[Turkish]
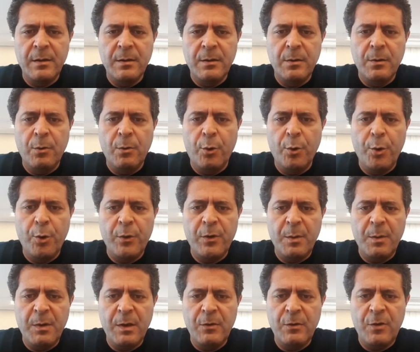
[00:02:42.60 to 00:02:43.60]
o yönde
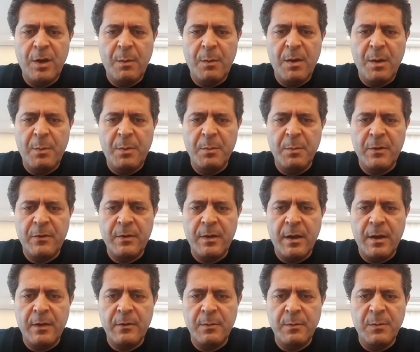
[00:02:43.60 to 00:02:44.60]
bir inceleme yapılması
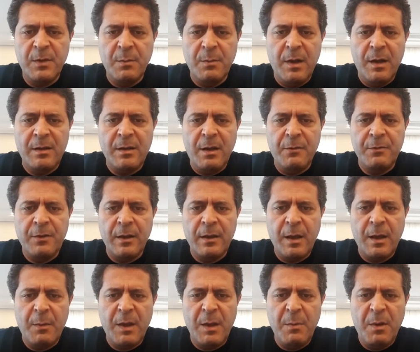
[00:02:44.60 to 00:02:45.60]
lazım. 26 haftalık
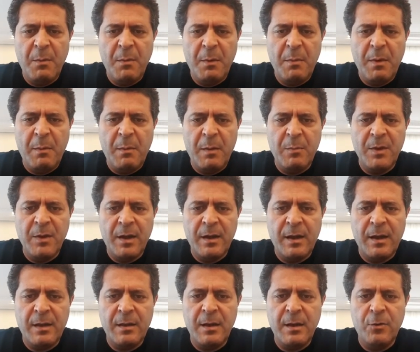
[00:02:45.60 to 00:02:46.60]
gebeyim ama bebeğimin
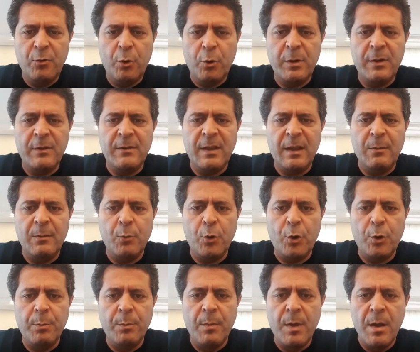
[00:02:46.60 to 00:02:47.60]
hareketlerini çok
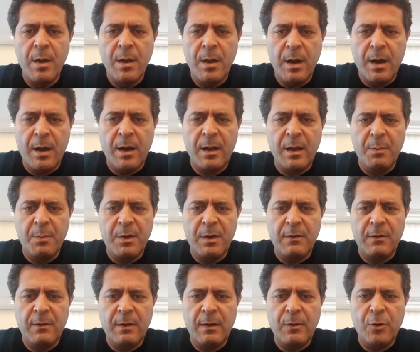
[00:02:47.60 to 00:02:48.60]
hissetmiyorum. Arada bir
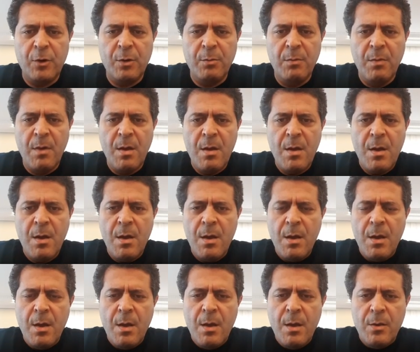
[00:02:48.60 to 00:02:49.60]
hissediyorum.
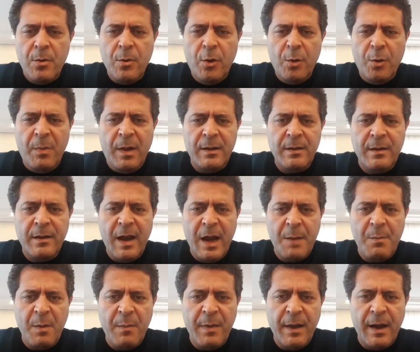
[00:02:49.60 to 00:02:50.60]
Normaldir her
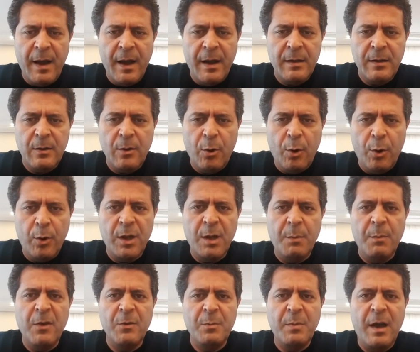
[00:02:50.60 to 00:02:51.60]
bebek aynı
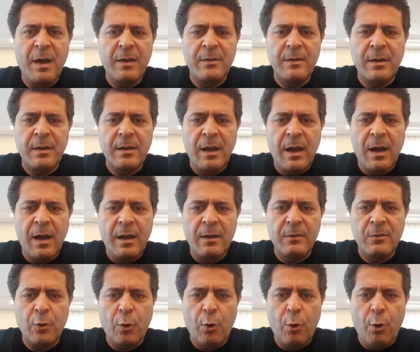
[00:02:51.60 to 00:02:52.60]
oynamaz. Bazıları daha az
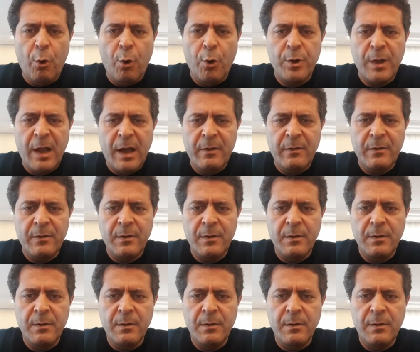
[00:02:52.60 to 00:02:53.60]
oynar.
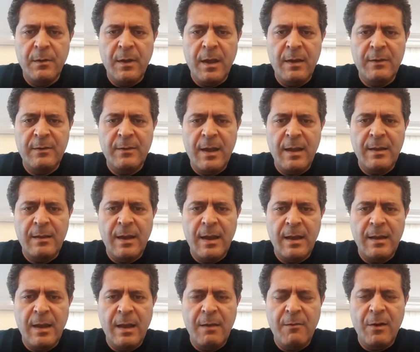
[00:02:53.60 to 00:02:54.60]
NSTD
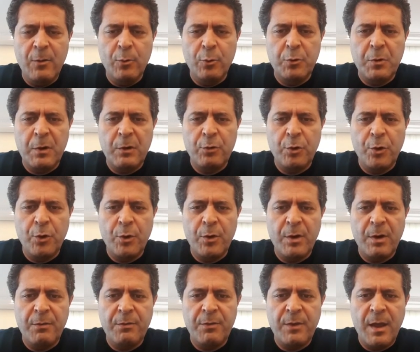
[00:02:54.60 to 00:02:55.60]
ve
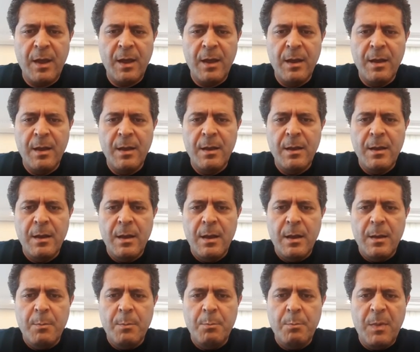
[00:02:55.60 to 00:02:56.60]
ultrasonografide
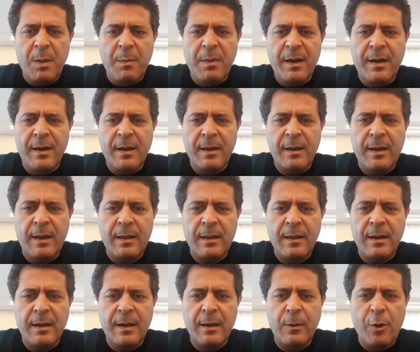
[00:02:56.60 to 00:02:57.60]
bebek
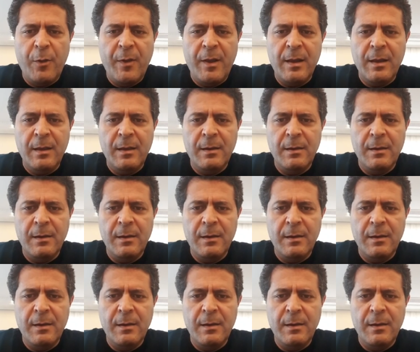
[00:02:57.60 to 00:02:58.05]
hareketlerine yönelik